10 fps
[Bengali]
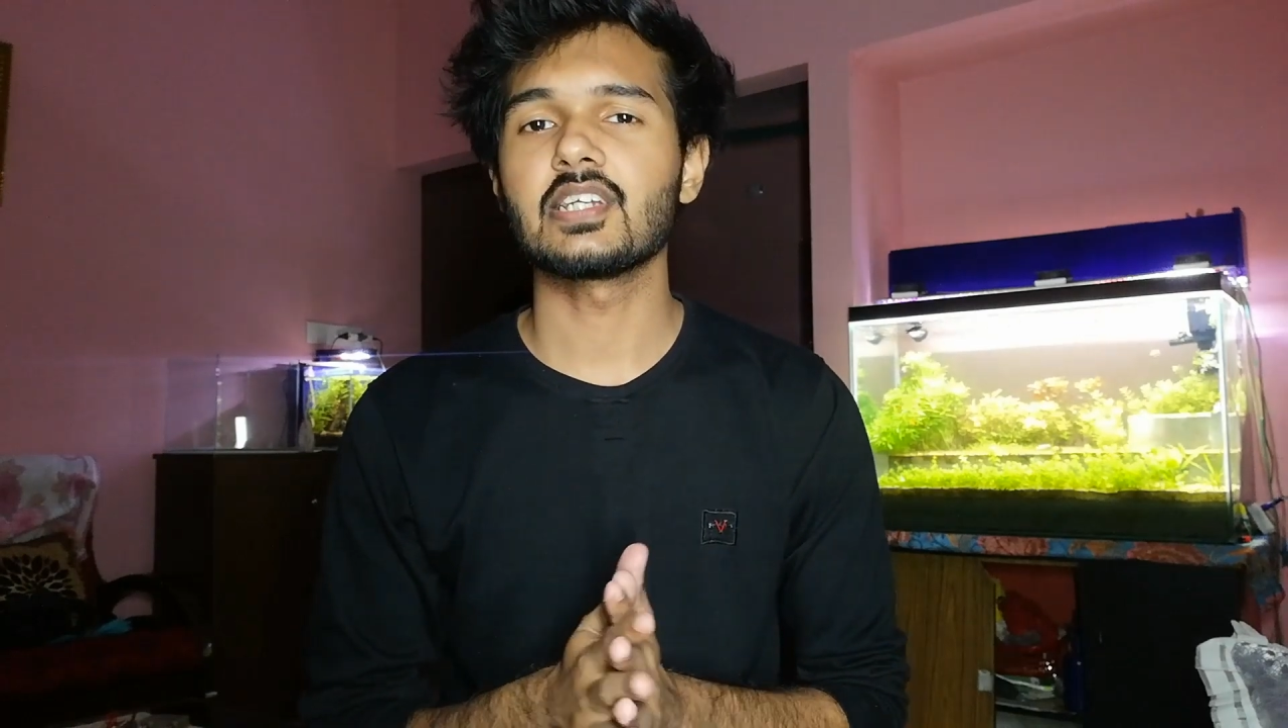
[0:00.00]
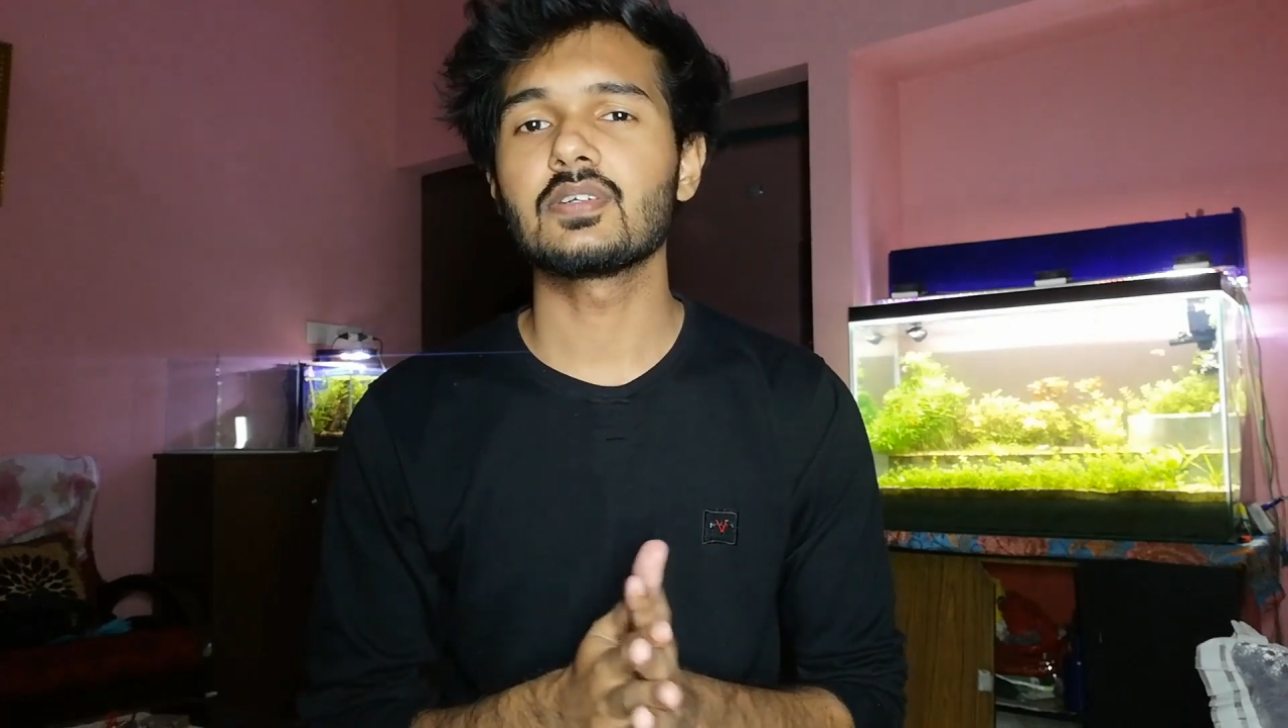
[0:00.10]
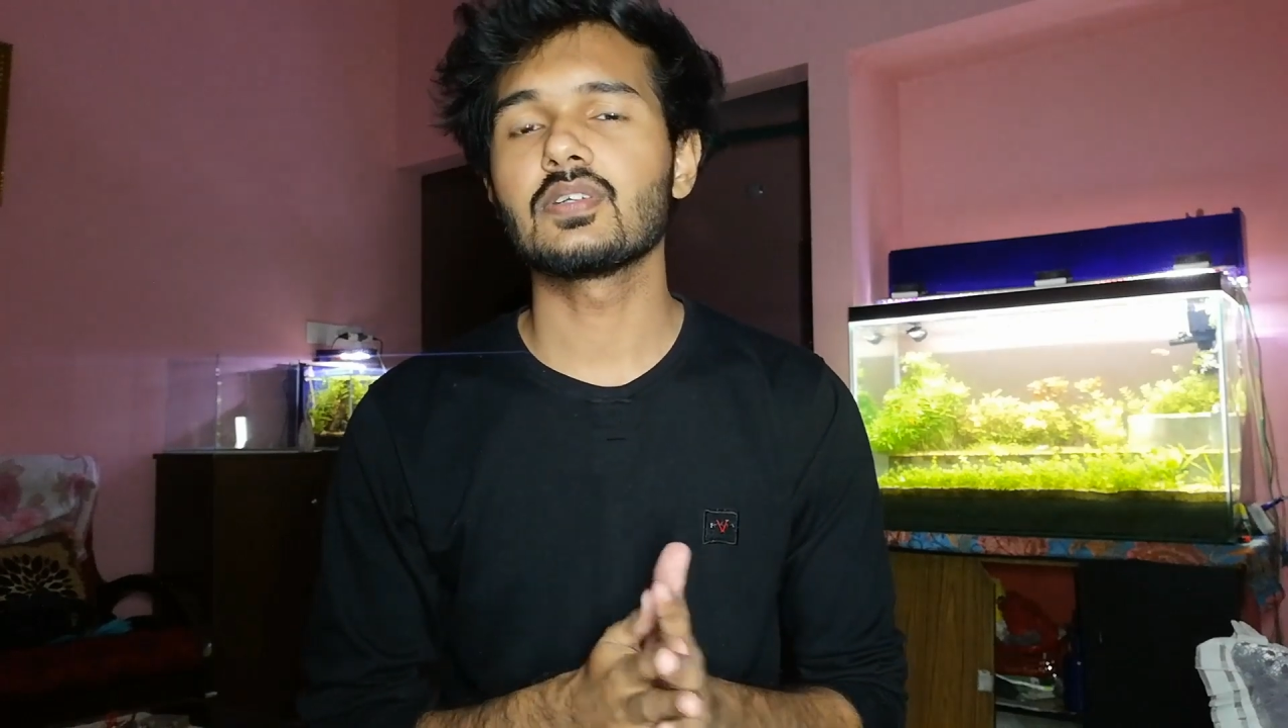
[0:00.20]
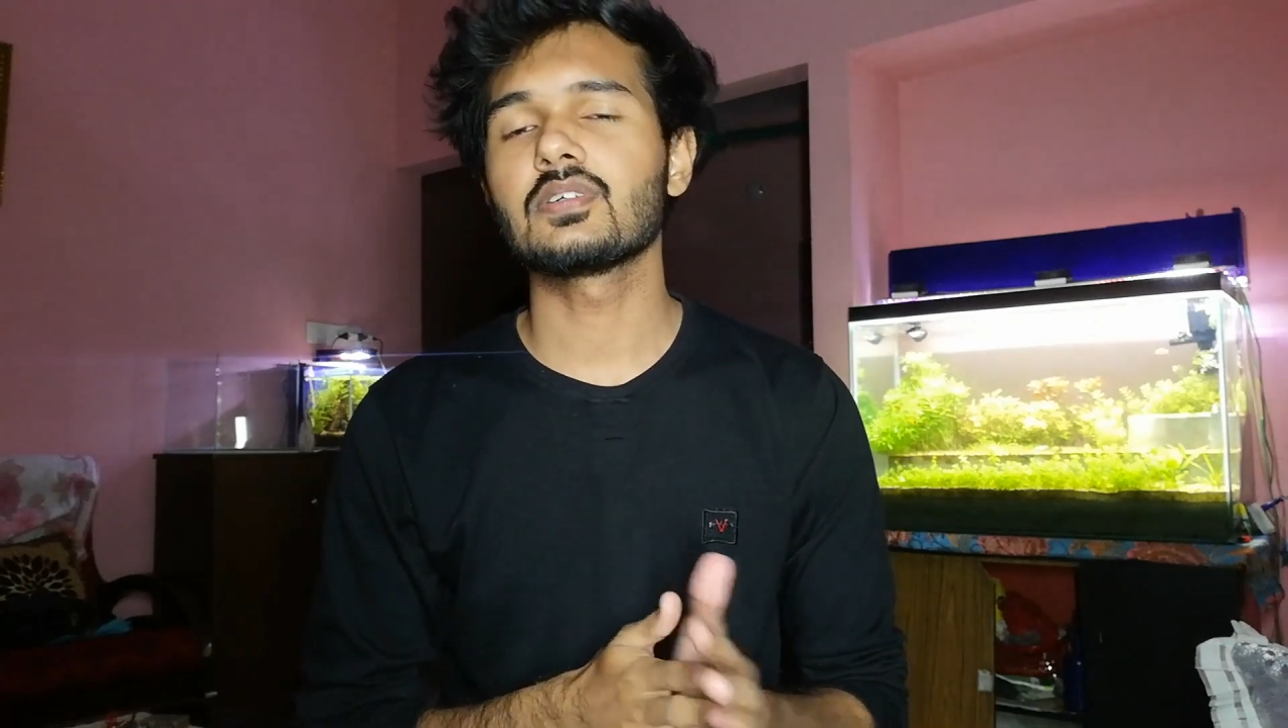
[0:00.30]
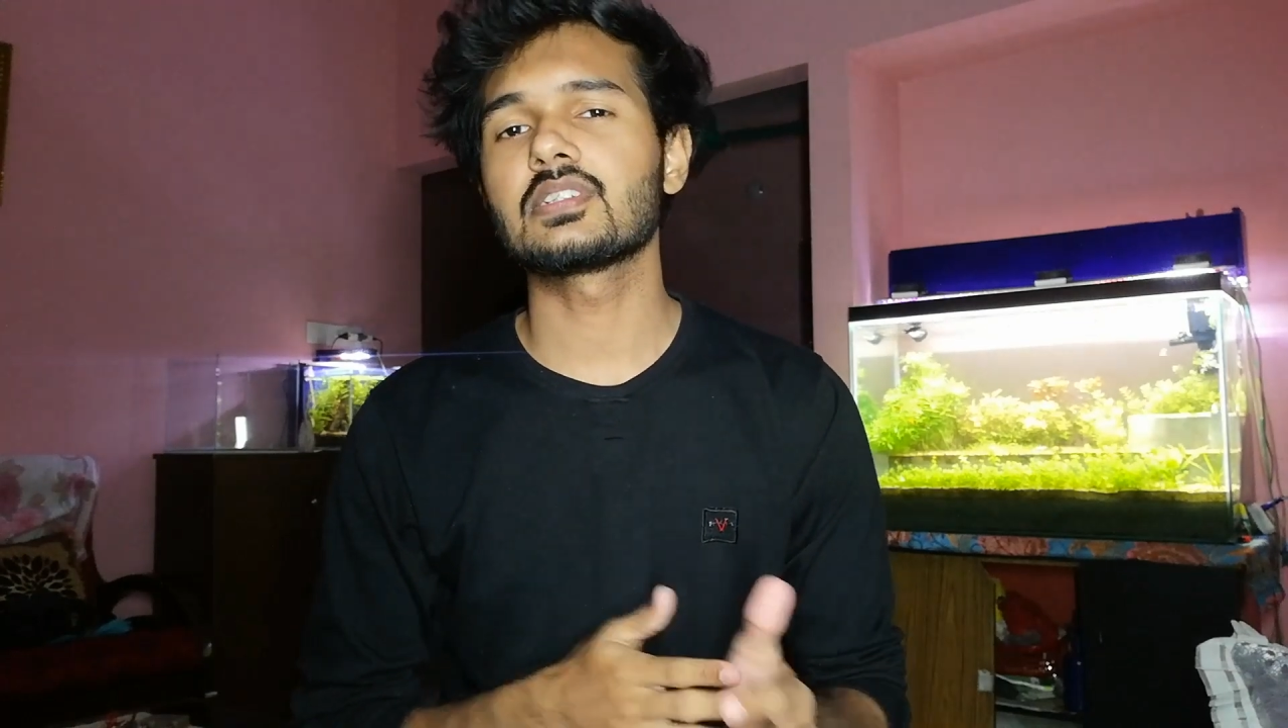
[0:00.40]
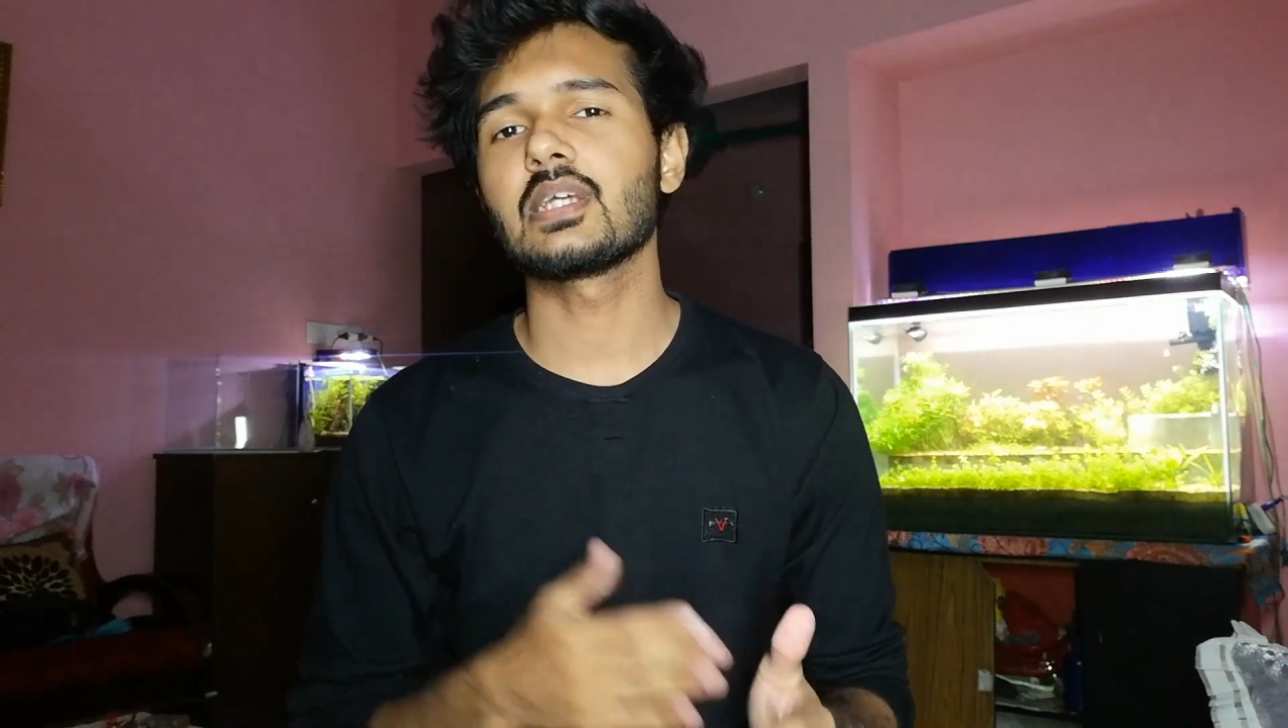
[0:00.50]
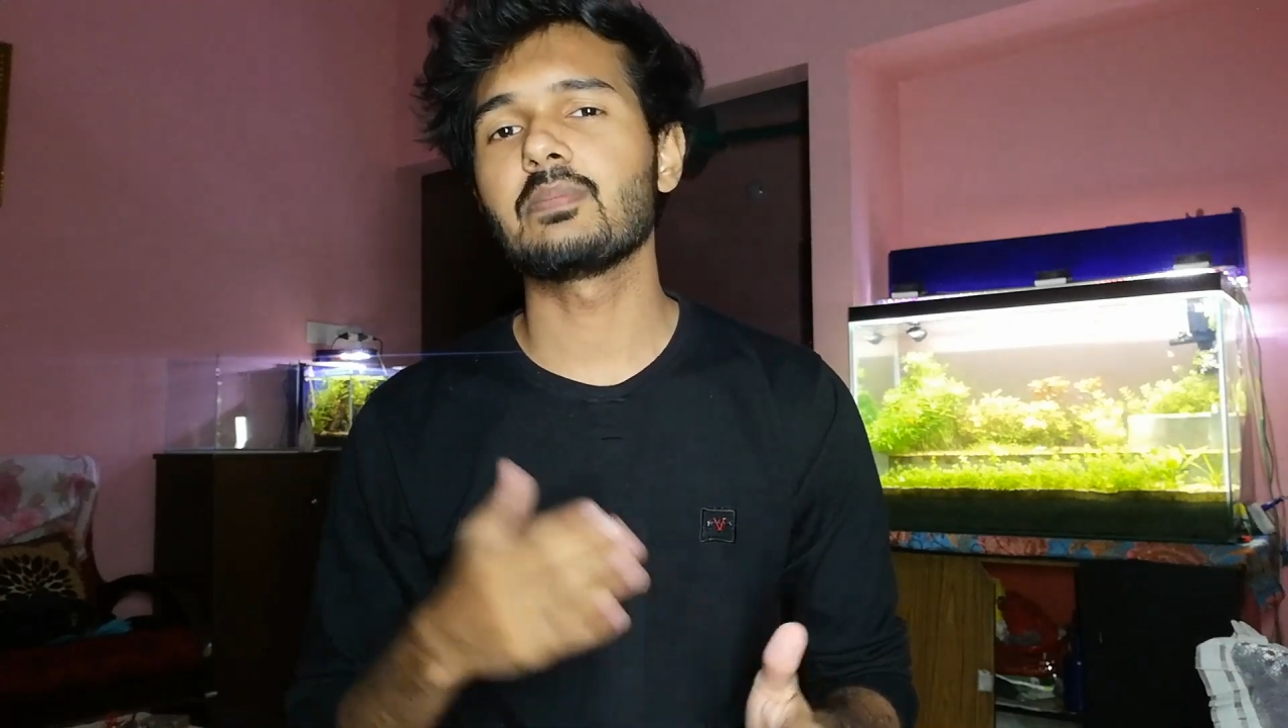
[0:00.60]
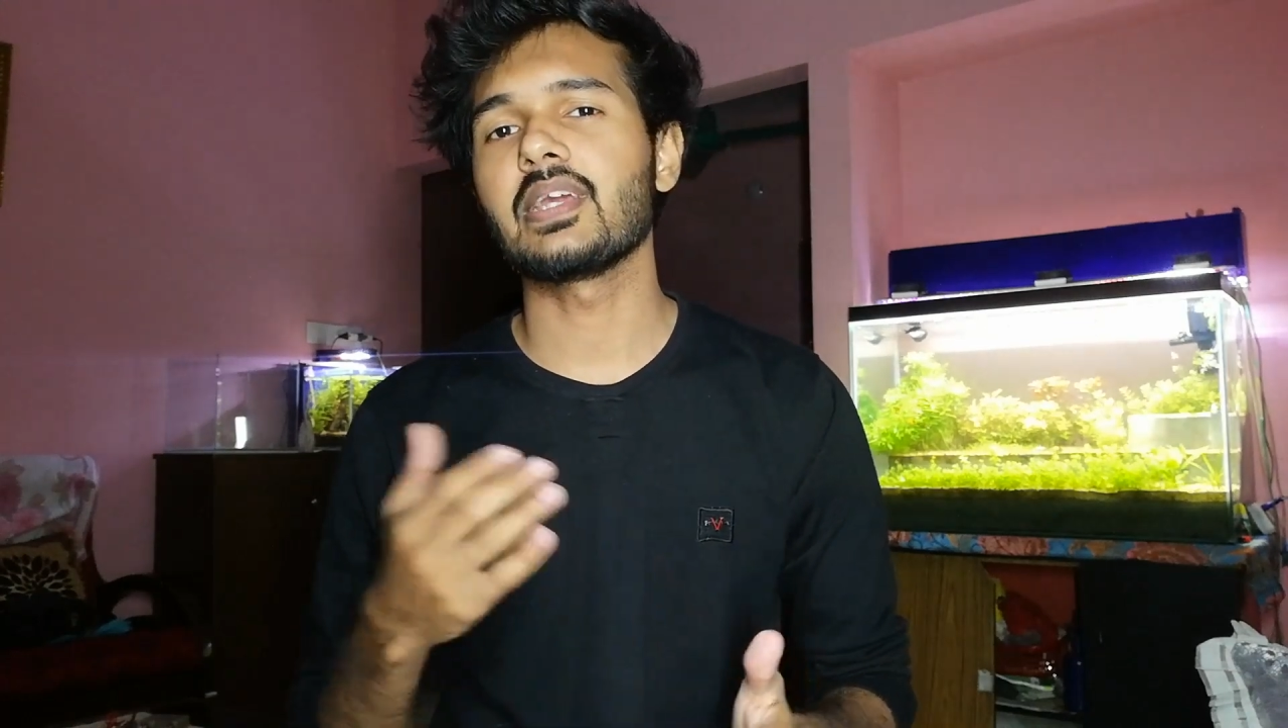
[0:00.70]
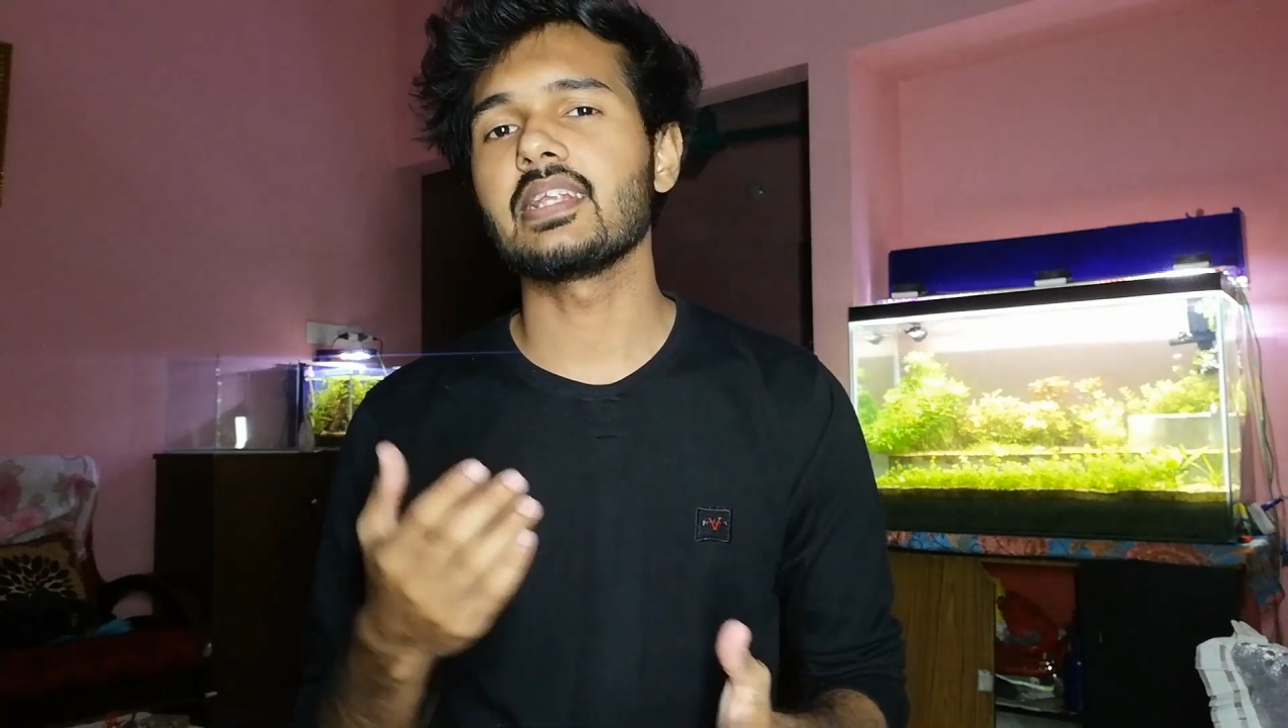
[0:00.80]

সেগুলো হচ্ছে